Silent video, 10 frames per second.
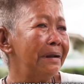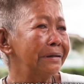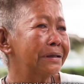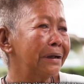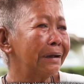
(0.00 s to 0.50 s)

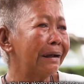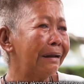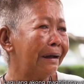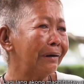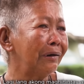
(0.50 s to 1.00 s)
Lagi
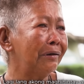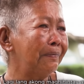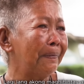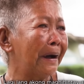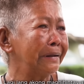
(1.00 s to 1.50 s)
gila kong
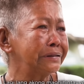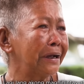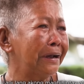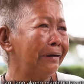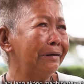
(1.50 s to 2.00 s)

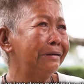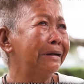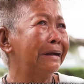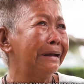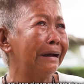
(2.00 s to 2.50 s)
patay. Ang
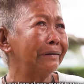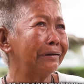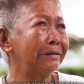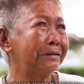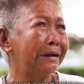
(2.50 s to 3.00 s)
gila ko
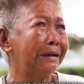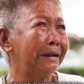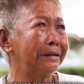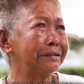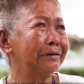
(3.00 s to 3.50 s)

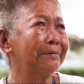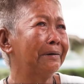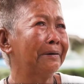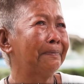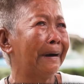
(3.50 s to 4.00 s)
dili.
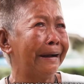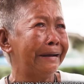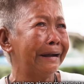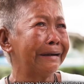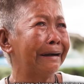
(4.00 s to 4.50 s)

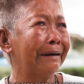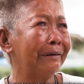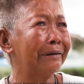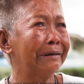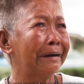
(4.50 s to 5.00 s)
Nagubalik
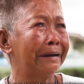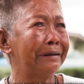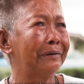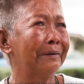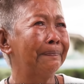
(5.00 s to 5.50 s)
ako
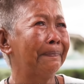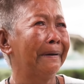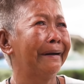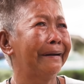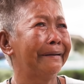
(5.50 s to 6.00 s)

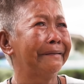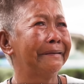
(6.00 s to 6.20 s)
ngayupan.